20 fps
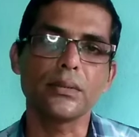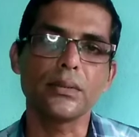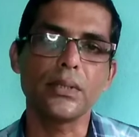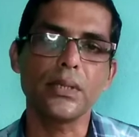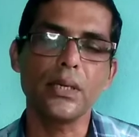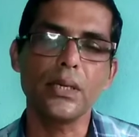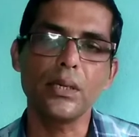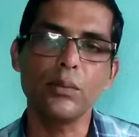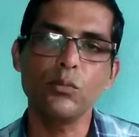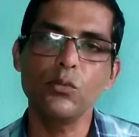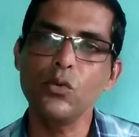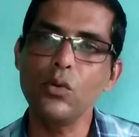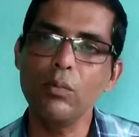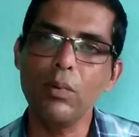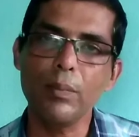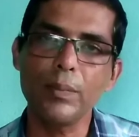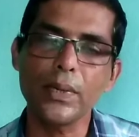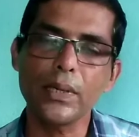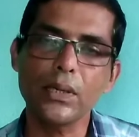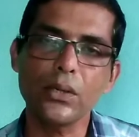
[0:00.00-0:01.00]
সেখানে মূল
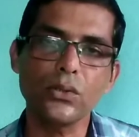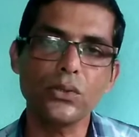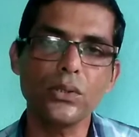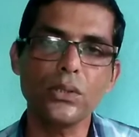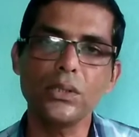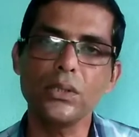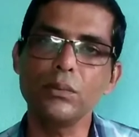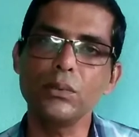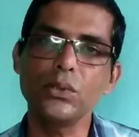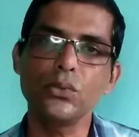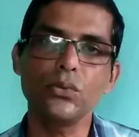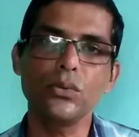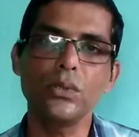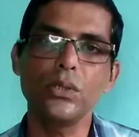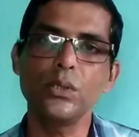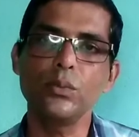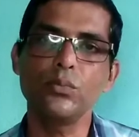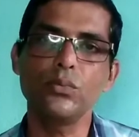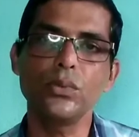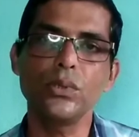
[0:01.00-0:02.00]
ব্যাপারটা হচ্ছে দেবী
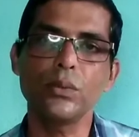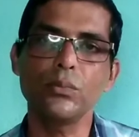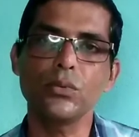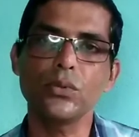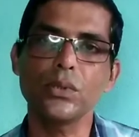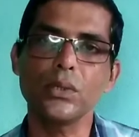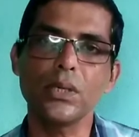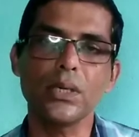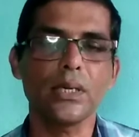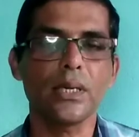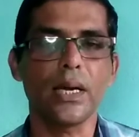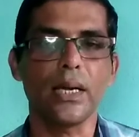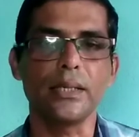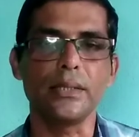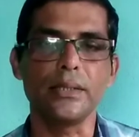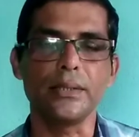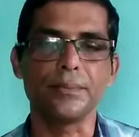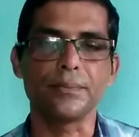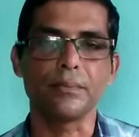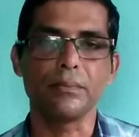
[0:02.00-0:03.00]
চণ্ডীর পূজা প্রচারের
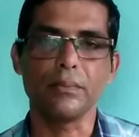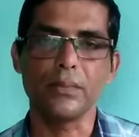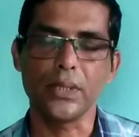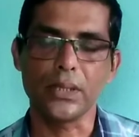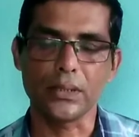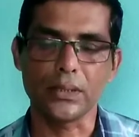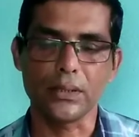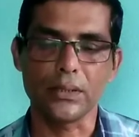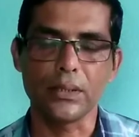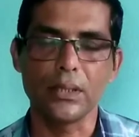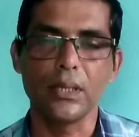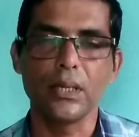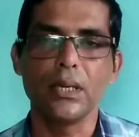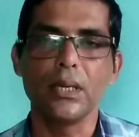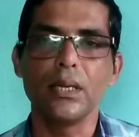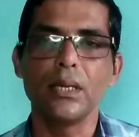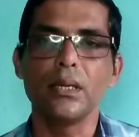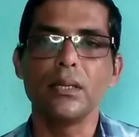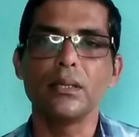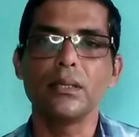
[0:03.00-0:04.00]
কাহিনী বেশ
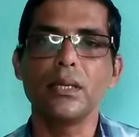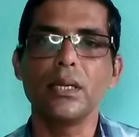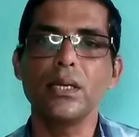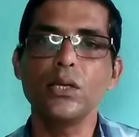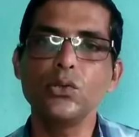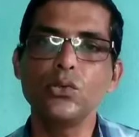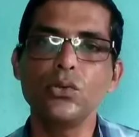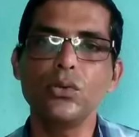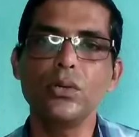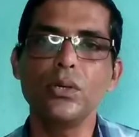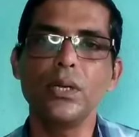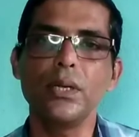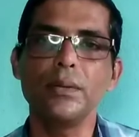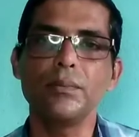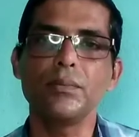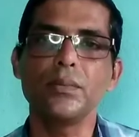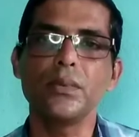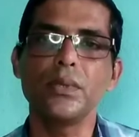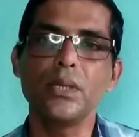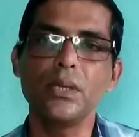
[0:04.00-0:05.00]
এর জন্যে
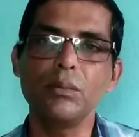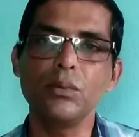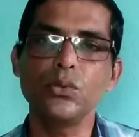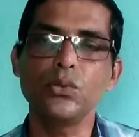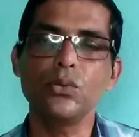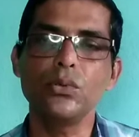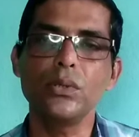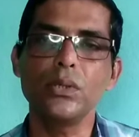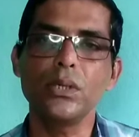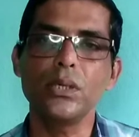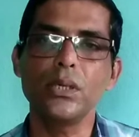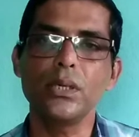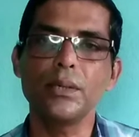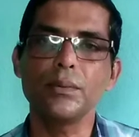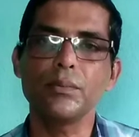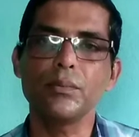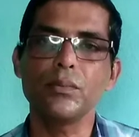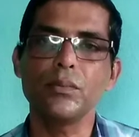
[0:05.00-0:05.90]
দেবী চণ্ডীকে